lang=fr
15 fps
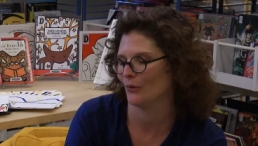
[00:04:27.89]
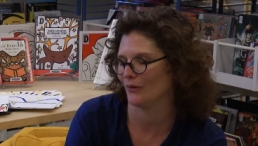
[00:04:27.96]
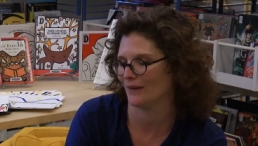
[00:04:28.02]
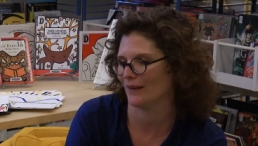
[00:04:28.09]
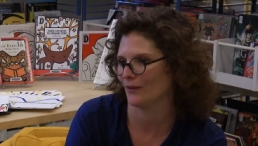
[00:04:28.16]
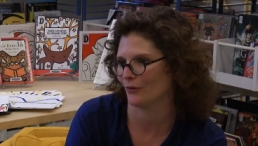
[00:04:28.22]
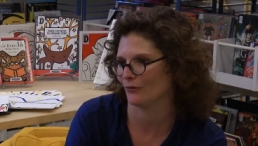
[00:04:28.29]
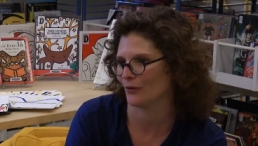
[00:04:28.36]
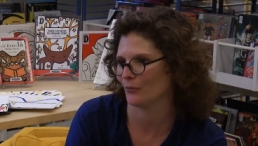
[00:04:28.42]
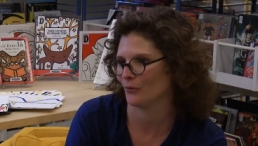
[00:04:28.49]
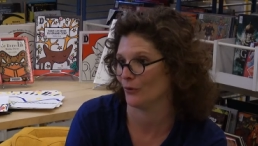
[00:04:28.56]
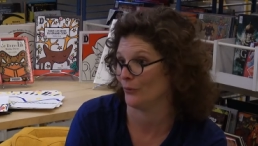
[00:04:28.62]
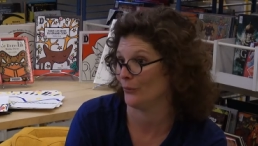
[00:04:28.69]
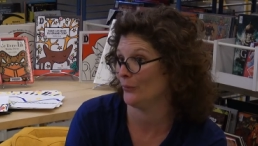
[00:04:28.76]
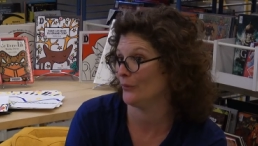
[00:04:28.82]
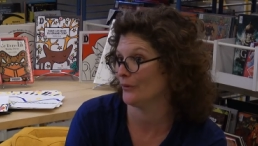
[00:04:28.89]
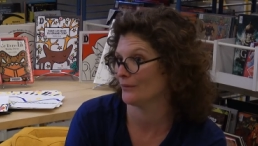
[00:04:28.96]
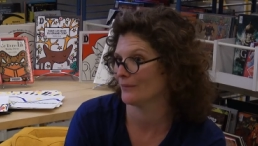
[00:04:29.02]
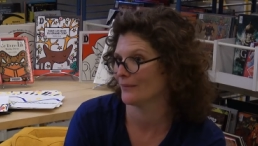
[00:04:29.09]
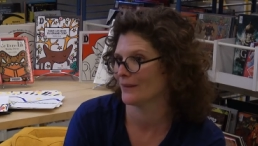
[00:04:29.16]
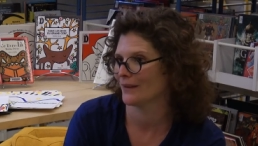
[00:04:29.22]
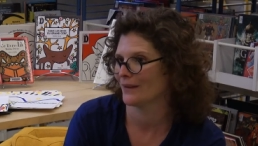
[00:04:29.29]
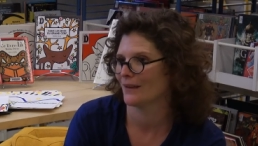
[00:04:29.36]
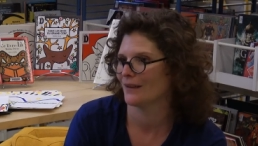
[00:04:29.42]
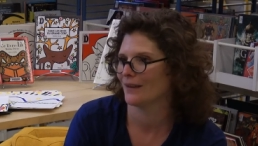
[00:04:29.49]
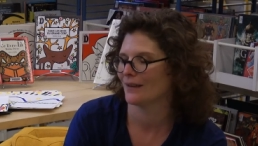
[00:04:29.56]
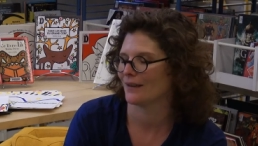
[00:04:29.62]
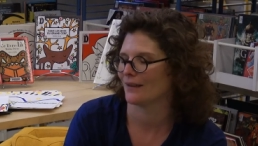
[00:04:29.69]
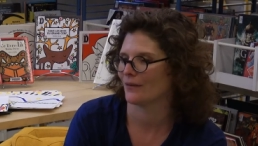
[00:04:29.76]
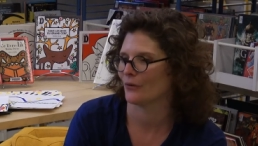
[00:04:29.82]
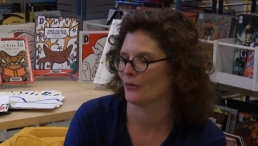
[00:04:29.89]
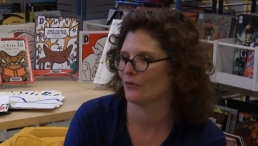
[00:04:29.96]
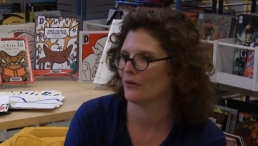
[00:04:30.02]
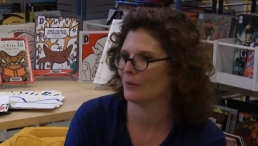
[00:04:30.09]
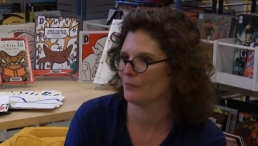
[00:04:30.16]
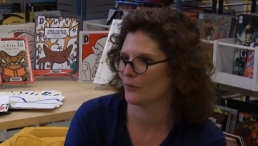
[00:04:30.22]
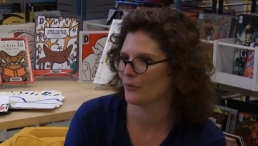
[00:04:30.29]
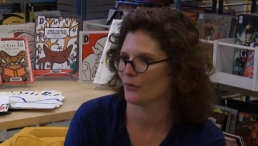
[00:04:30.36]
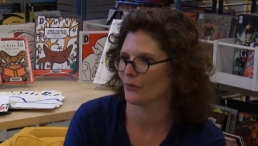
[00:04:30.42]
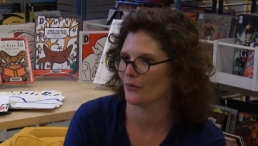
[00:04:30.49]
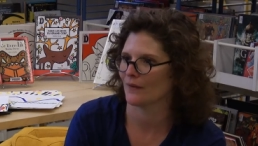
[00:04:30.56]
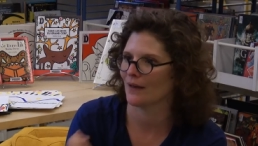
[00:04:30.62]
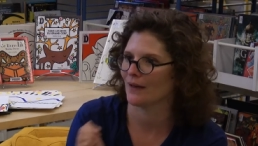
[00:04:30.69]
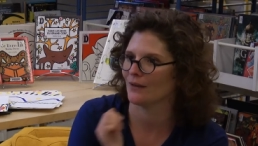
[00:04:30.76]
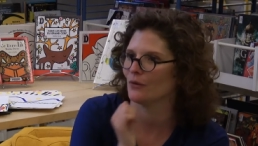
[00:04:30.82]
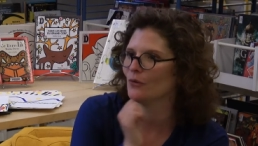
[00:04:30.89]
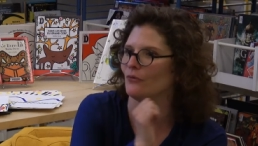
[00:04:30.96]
une tête en forme de lune Qu'est-ce que je fais pour que ça